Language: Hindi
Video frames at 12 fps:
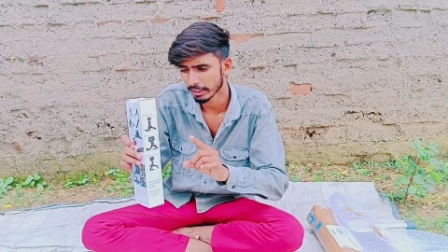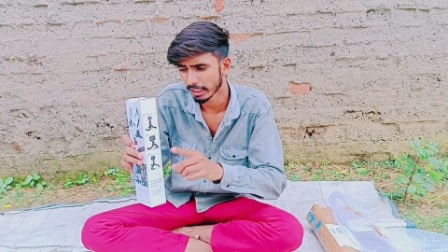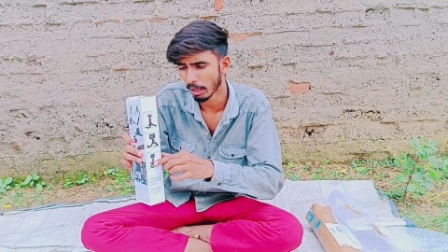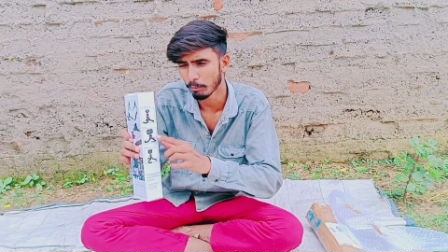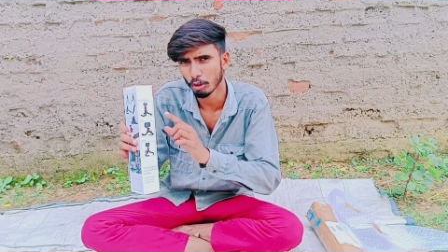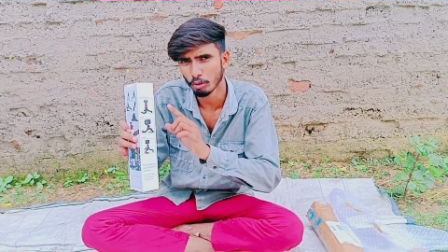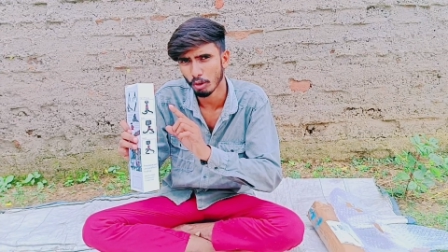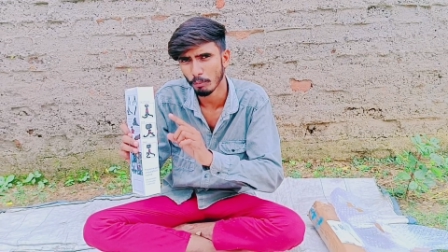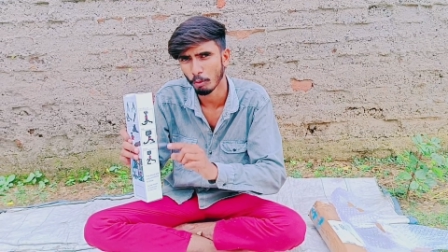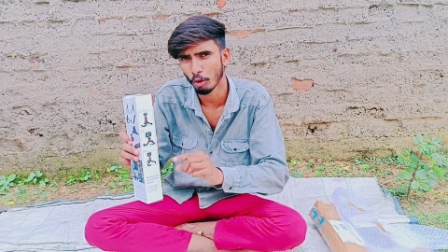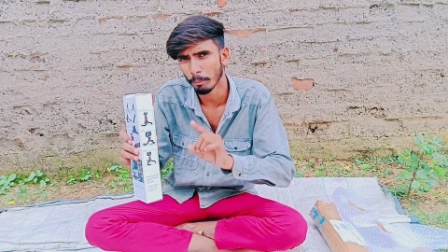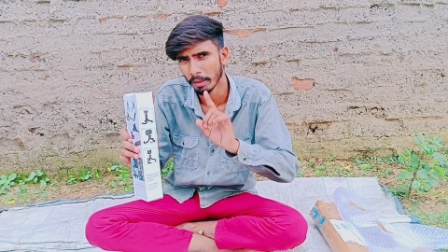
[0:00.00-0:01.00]
ये आप लोग को
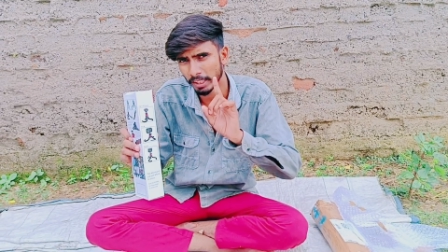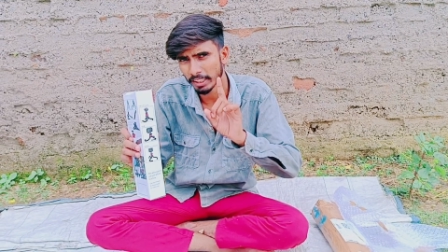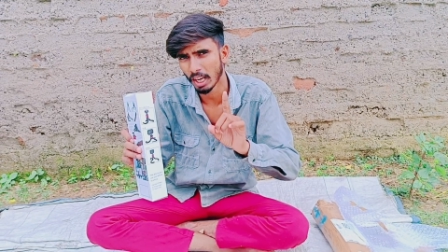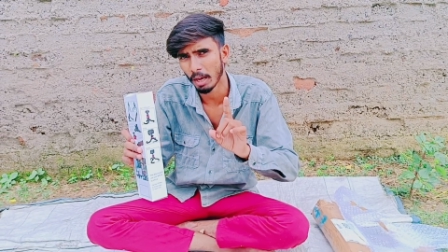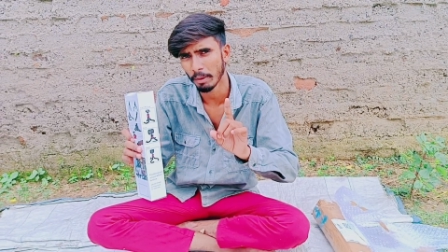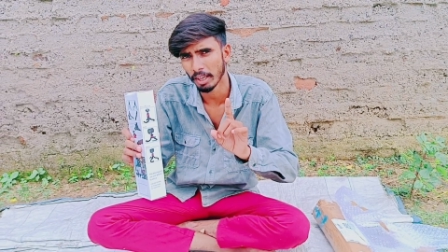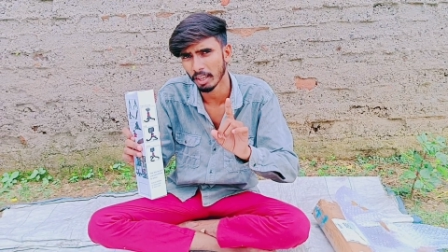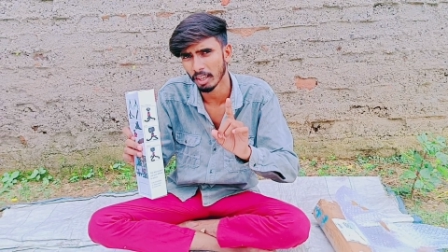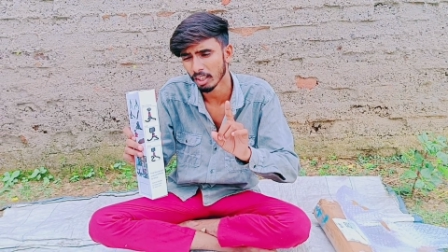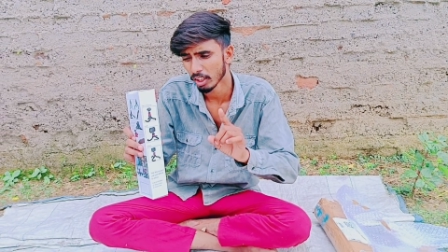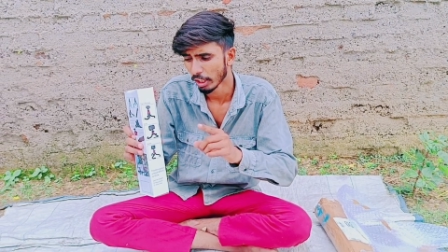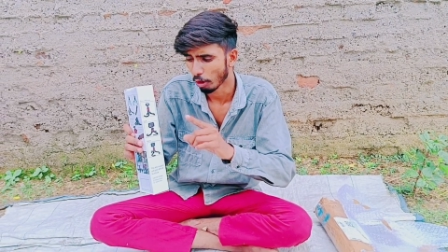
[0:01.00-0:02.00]
फ़ोन में ही काम
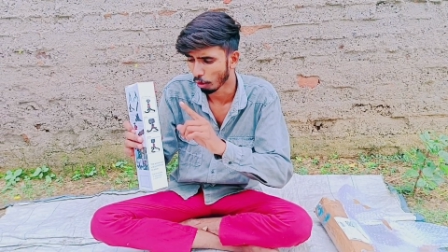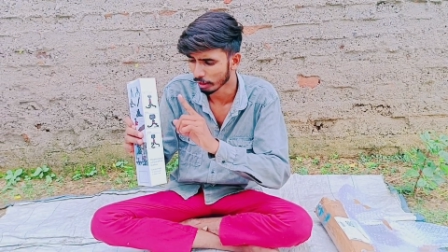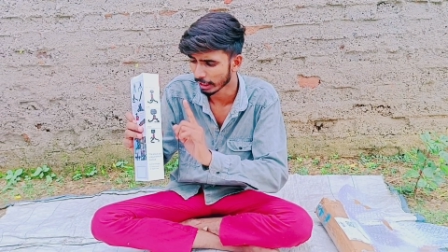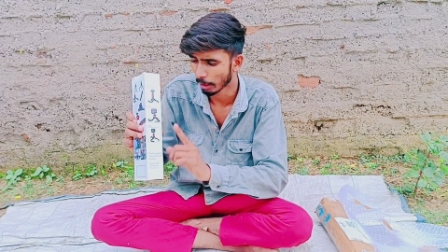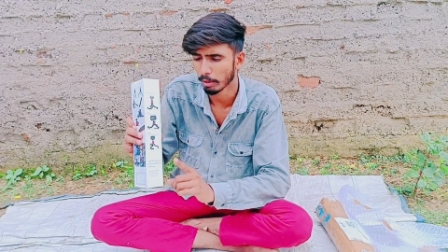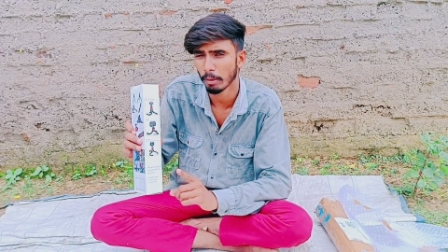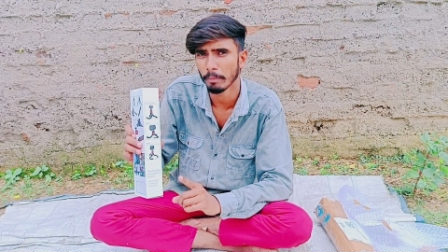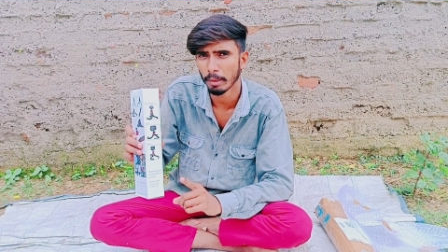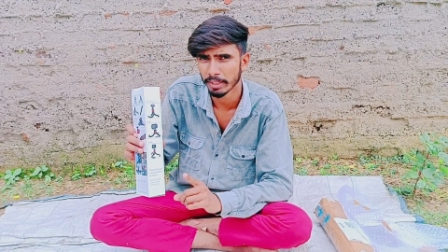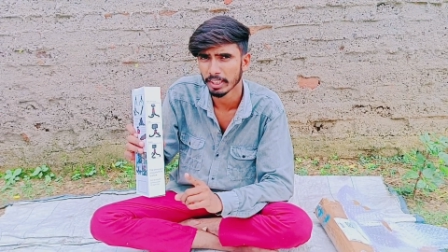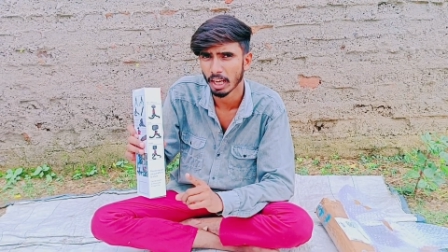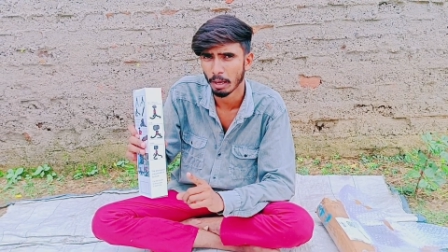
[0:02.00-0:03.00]
आएगा और कैमरा में
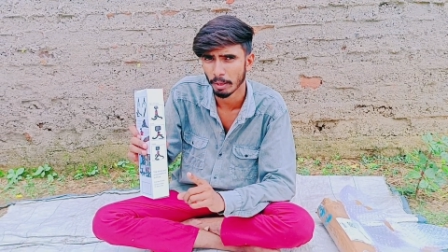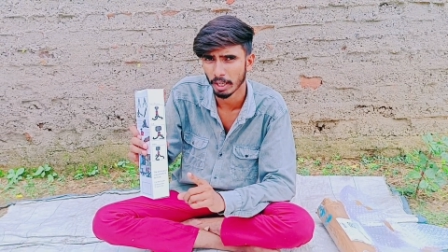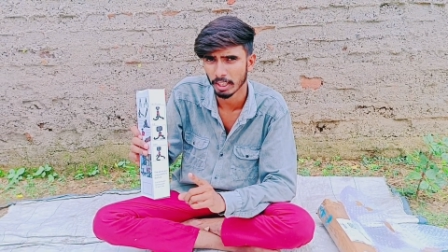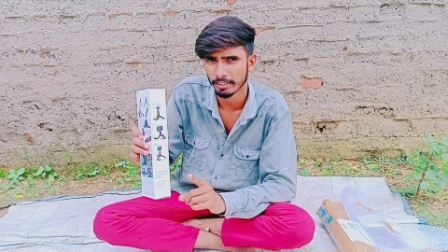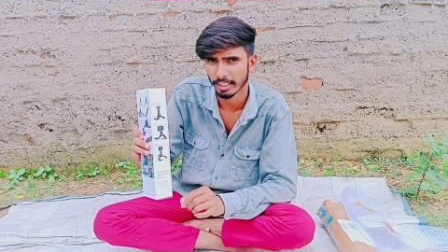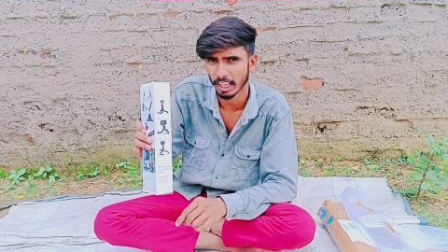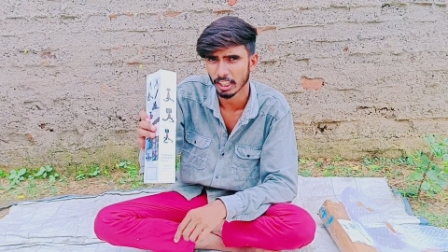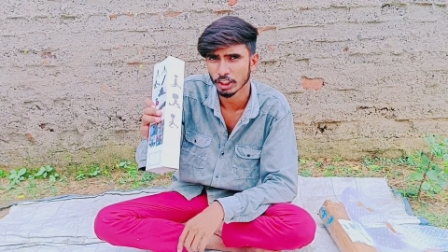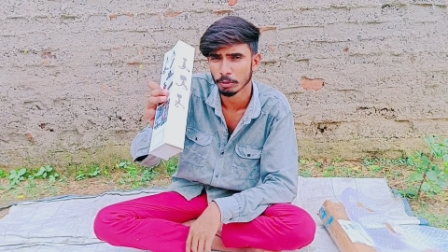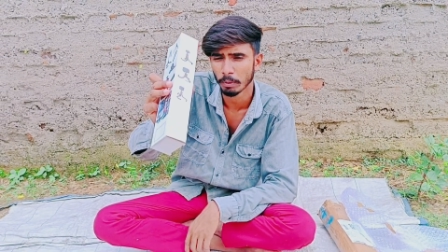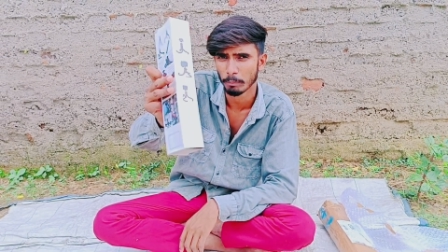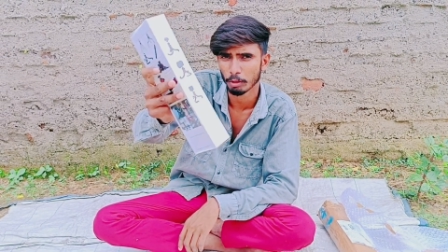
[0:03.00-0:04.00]
भी काम आएगा सारा
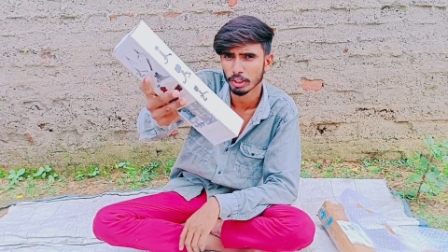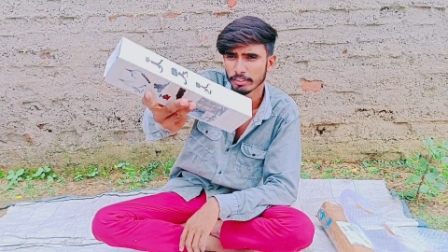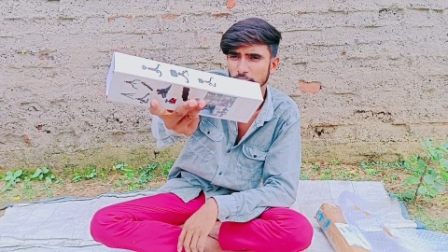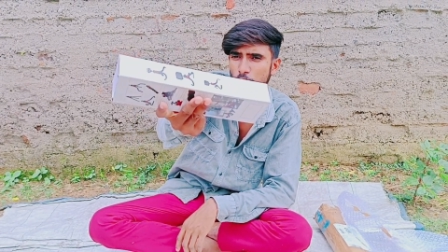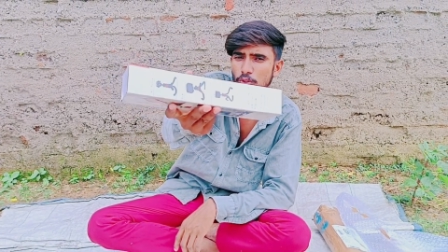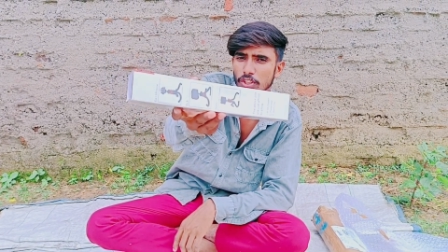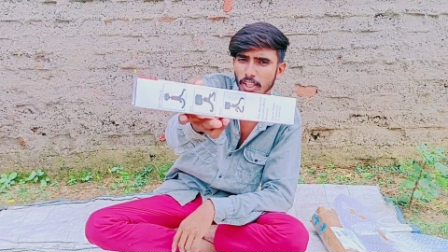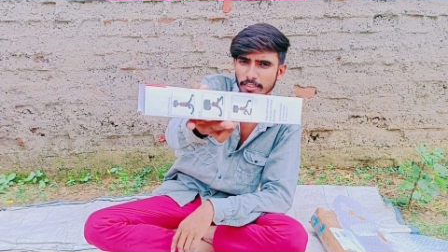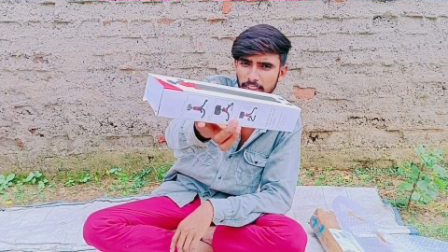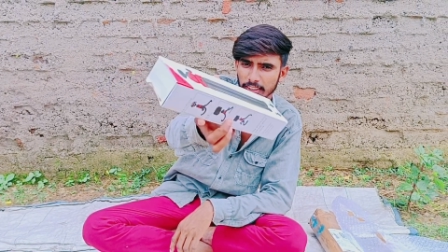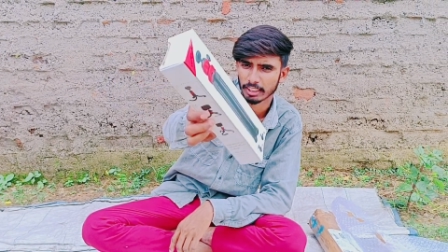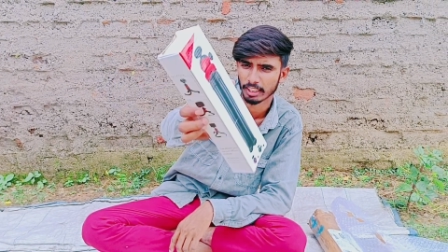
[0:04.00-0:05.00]
चीज़ में आप लोग इसे यूज कर
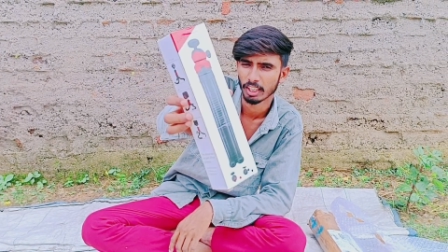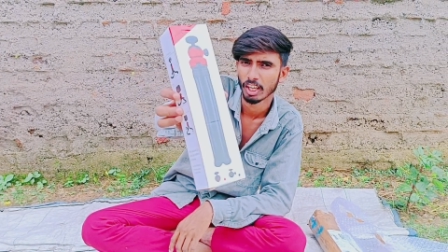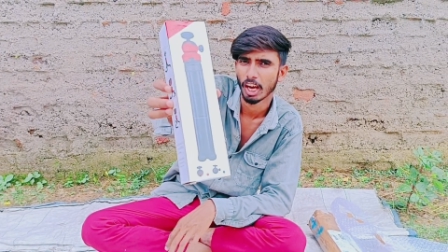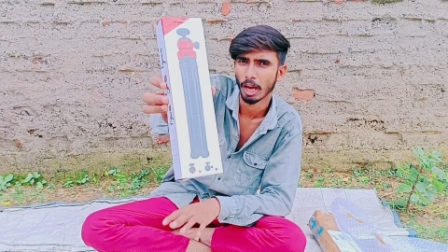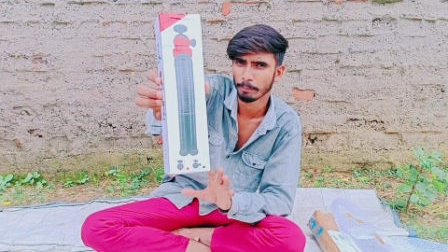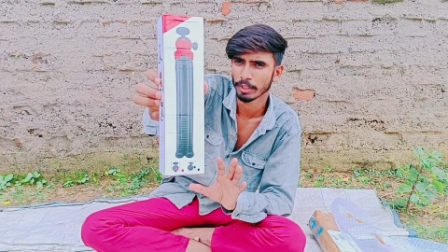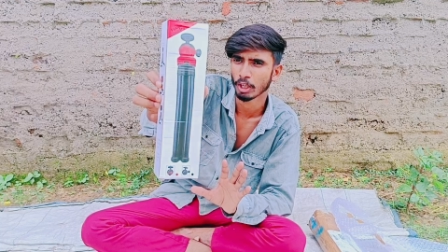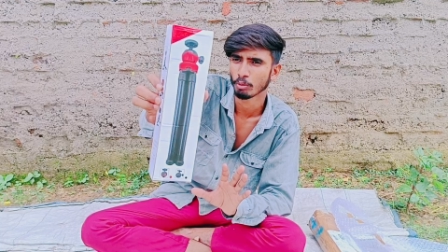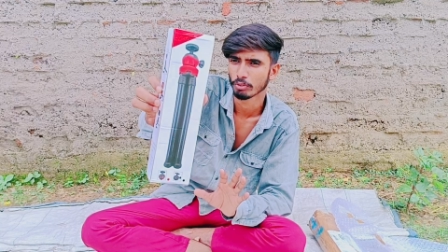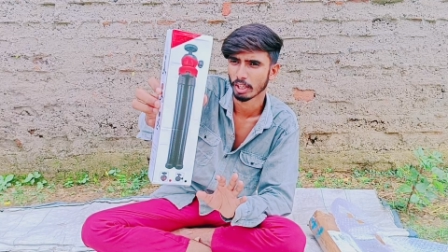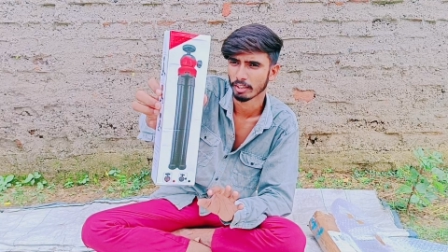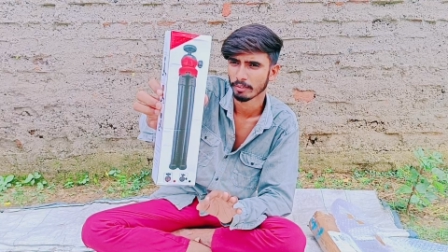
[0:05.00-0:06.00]
सकते हैं अपने
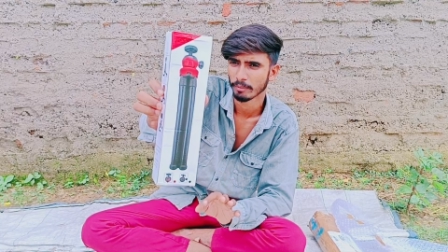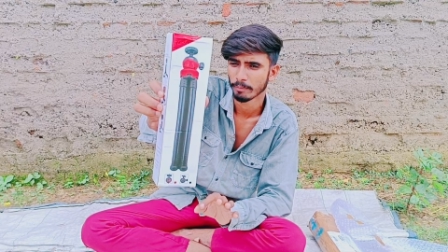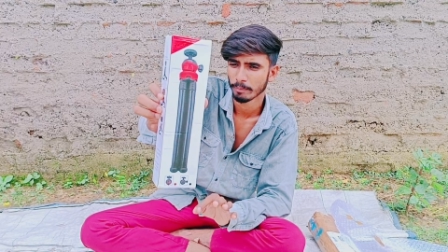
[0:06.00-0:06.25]
अनुसार